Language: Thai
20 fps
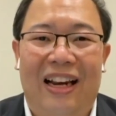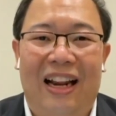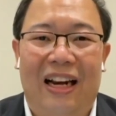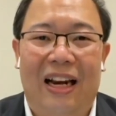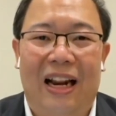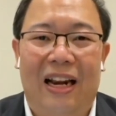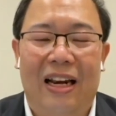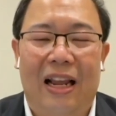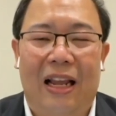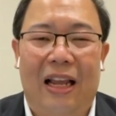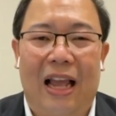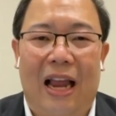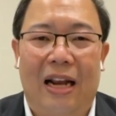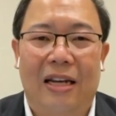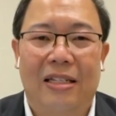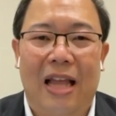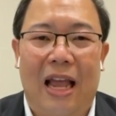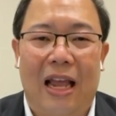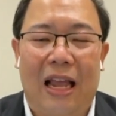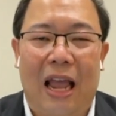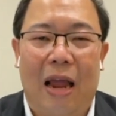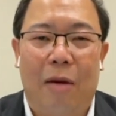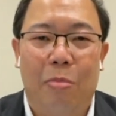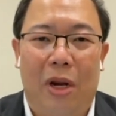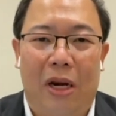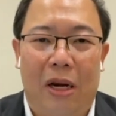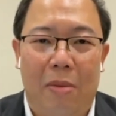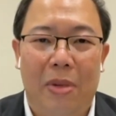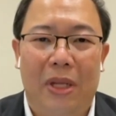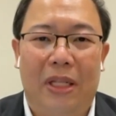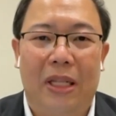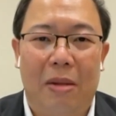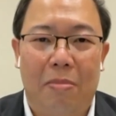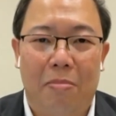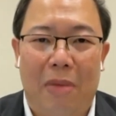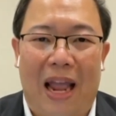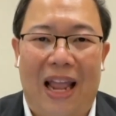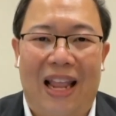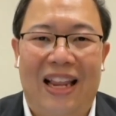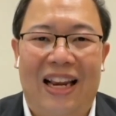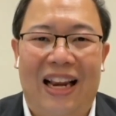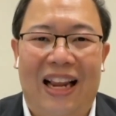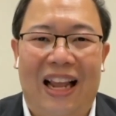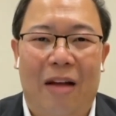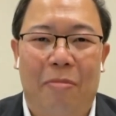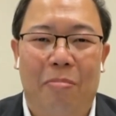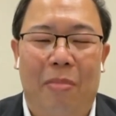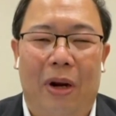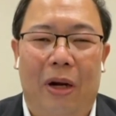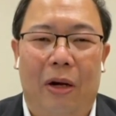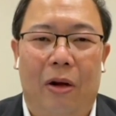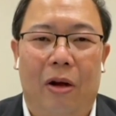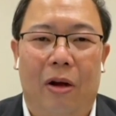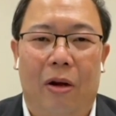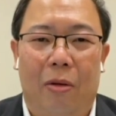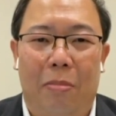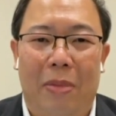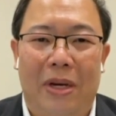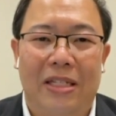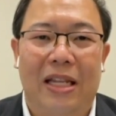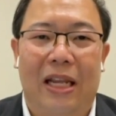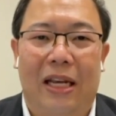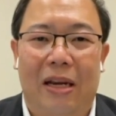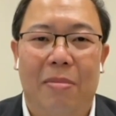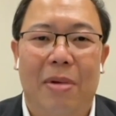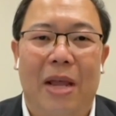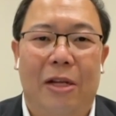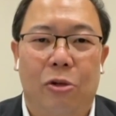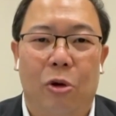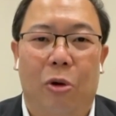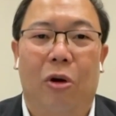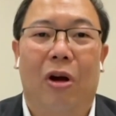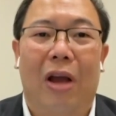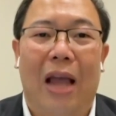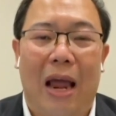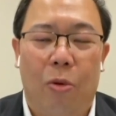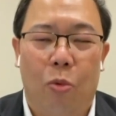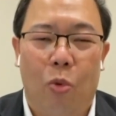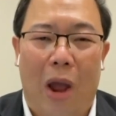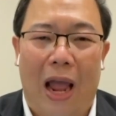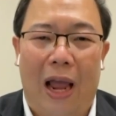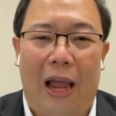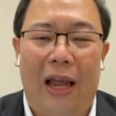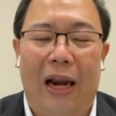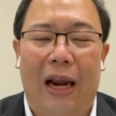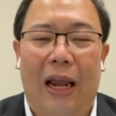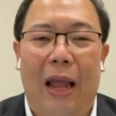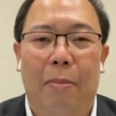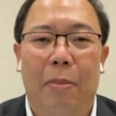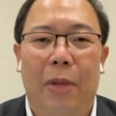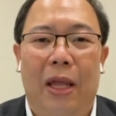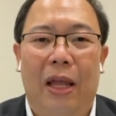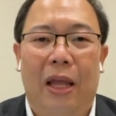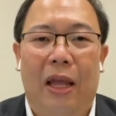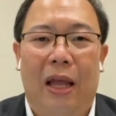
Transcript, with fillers: ดังนั้นเนี่ยการสร้างการเมืองในมิติใหม่นะครับมันก็เป็นสิ่งที่ประชาชนก็คาดหวังนะครับ